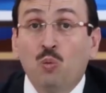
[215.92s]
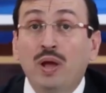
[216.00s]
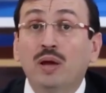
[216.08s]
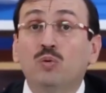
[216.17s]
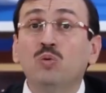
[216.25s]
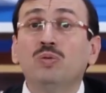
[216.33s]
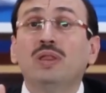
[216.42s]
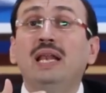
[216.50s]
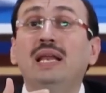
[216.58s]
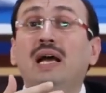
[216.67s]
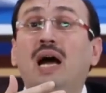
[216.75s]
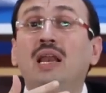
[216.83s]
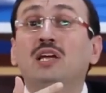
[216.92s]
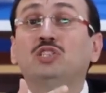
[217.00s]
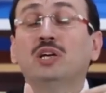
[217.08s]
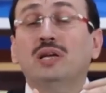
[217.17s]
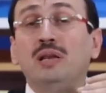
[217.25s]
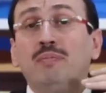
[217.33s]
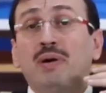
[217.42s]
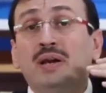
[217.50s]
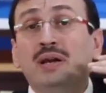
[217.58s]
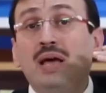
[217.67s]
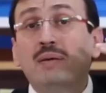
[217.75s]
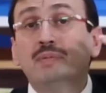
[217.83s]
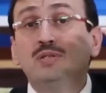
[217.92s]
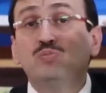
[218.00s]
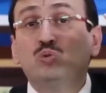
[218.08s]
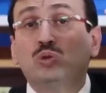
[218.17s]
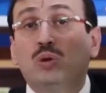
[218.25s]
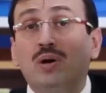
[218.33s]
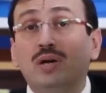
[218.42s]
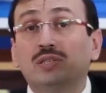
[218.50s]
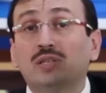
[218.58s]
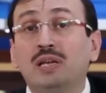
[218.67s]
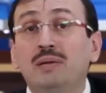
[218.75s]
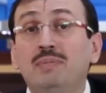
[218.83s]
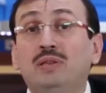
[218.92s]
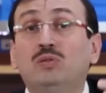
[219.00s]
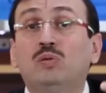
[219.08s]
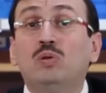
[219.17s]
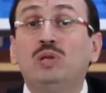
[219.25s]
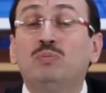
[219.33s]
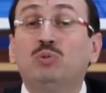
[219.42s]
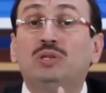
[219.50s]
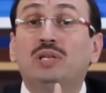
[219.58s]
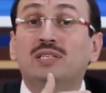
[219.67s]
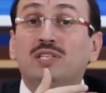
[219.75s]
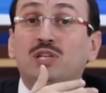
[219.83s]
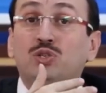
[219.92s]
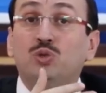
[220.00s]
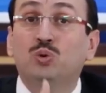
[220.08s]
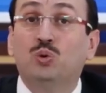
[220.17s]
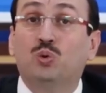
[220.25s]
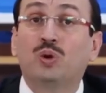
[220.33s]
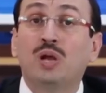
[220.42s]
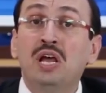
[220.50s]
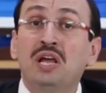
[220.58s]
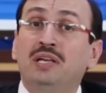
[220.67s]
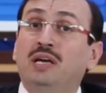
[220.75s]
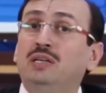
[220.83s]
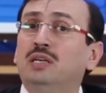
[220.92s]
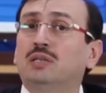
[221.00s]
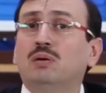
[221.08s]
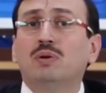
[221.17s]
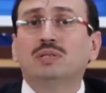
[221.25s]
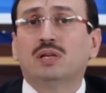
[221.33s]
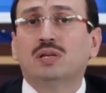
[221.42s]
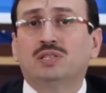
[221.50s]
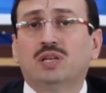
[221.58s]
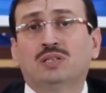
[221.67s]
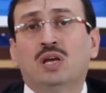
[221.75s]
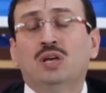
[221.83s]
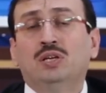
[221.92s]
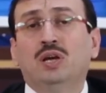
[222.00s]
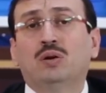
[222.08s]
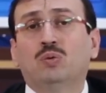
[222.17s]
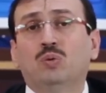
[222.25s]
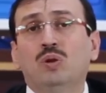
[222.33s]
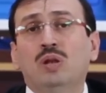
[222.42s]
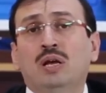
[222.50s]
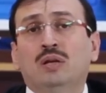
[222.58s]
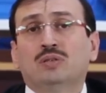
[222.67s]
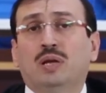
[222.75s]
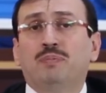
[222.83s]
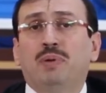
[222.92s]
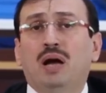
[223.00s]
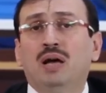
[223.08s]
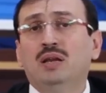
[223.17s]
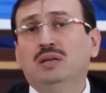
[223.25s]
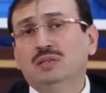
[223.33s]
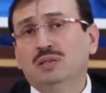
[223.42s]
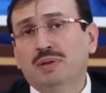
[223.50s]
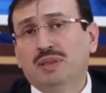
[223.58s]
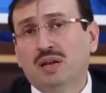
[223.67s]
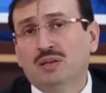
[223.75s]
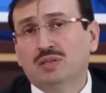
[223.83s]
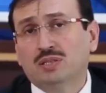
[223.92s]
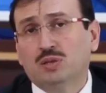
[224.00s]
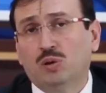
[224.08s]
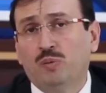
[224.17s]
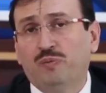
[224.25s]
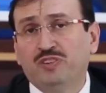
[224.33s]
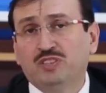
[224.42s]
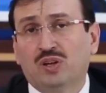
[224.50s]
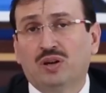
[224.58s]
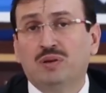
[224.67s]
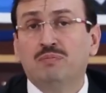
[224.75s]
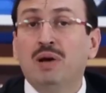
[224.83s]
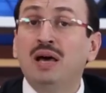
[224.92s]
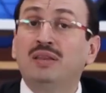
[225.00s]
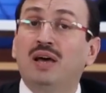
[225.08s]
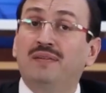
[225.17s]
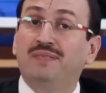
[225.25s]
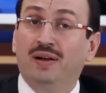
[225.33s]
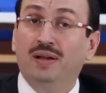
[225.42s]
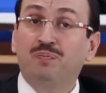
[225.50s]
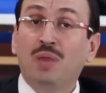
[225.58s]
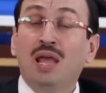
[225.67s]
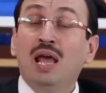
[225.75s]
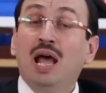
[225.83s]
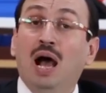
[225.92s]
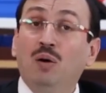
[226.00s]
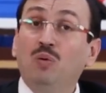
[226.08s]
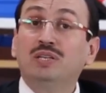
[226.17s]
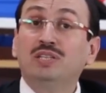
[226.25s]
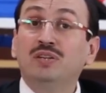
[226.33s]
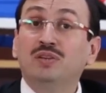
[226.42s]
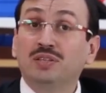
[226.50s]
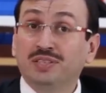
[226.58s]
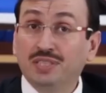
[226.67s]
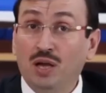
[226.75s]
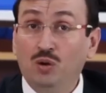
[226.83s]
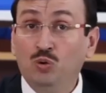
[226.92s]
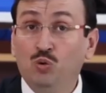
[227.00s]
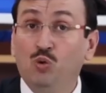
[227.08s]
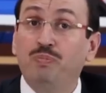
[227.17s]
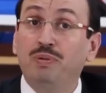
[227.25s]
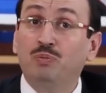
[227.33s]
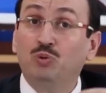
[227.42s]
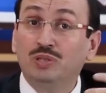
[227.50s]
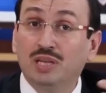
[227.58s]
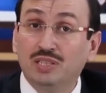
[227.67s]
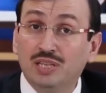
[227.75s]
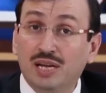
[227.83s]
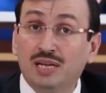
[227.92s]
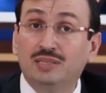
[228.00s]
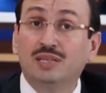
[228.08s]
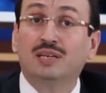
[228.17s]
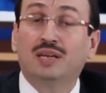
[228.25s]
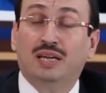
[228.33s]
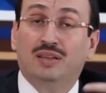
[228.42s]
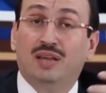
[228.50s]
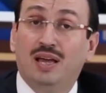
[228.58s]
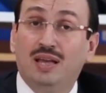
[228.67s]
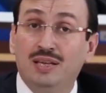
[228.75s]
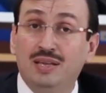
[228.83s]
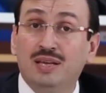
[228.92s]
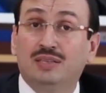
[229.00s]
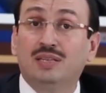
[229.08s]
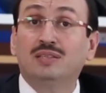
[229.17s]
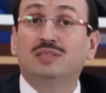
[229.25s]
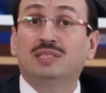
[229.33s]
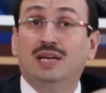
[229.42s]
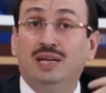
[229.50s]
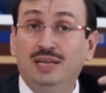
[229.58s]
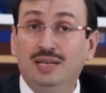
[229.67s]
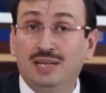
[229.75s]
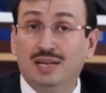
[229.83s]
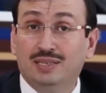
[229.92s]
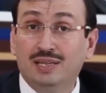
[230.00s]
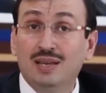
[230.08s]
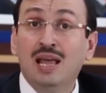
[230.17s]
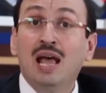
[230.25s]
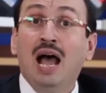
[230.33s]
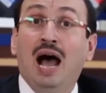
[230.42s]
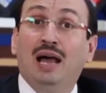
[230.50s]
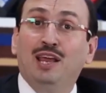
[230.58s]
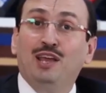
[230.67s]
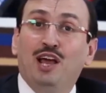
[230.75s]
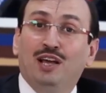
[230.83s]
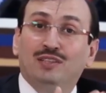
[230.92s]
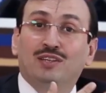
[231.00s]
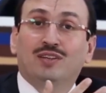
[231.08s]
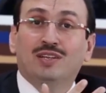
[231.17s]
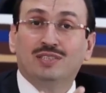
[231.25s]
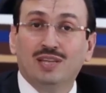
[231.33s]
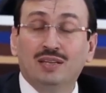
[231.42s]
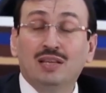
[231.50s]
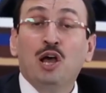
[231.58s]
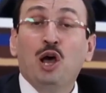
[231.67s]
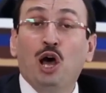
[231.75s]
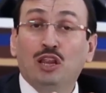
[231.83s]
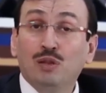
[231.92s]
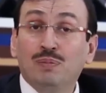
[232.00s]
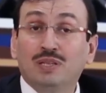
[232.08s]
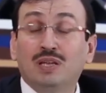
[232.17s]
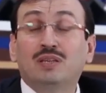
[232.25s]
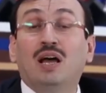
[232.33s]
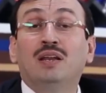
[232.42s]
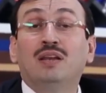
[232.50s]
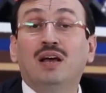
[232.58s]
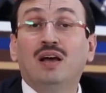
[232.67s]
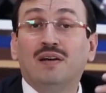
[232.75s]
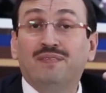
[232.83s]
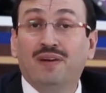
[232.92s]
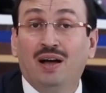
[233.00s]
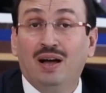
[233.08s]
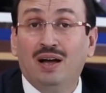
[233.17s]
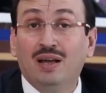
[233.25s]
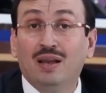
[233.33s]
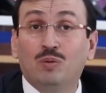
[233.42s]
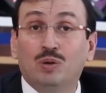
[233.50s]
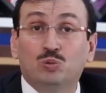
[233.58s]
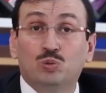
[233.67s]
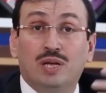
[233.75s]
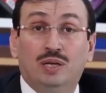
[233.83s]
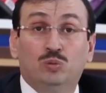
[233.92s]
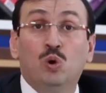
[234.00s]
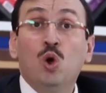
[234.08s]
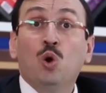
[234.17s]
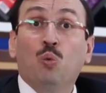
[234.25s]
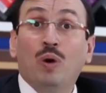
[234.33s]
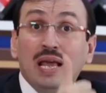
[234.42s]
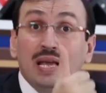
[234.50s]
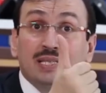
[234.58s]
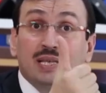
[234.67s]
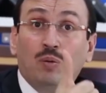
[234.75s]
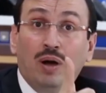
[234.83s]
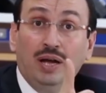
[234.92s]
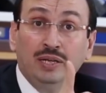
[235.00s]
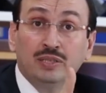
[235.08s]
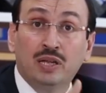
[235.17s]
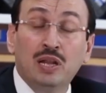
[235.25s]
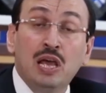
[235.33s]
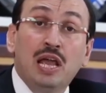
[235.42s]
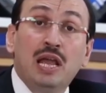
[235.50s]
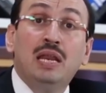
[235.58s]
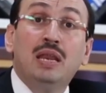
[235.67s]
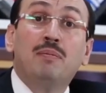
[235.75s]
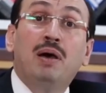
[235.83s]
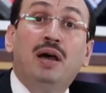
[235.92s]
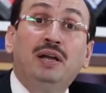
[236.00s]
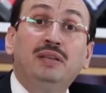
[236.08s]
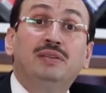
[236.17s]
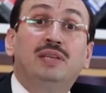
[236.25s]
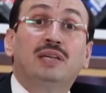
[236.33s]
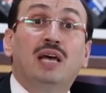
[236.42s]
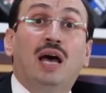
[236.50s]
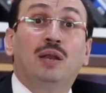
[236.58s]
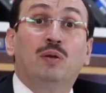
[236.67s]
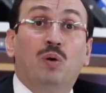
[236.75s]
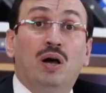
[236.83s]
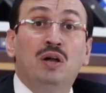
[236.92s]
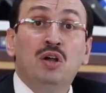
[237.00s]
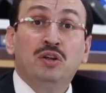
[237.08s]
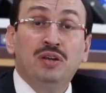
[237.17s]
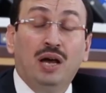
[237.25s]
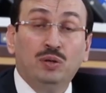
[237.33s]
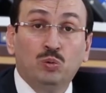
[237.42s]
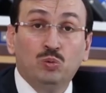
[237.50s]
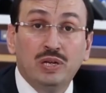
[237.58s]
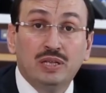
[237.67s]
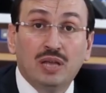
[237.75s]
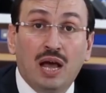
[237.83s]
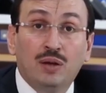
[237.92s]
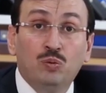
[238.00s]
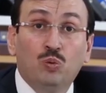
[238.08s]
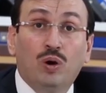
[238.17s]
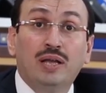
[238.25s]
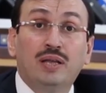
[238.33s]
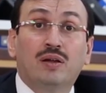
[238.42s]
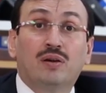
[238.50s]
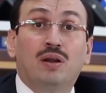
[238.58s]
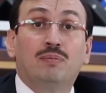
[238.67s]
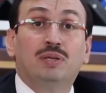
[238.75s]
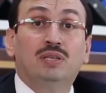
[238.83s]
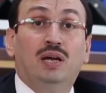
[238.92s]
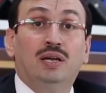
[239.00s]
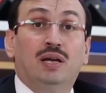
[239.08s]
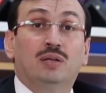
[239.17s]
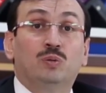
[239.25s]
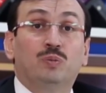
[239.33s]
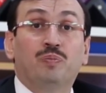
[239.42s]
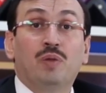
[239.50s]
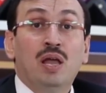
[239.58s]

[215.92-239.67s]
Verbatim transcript: ويكون ذلك على شكل برنامج متواصل لمد لمدة ست شهور يعني يتواصل الشخص يقول طيب أنا عندي مثلا تصلب في الشرايين ماذا أفعل؟ أول شيء ننصحه بمنتجات غذائية صحية عليها دراسات أثبتت أنها فعالة وتساعده وليس واحدا إنما عدة أنواع نحن نريد أن نغير نمط حياته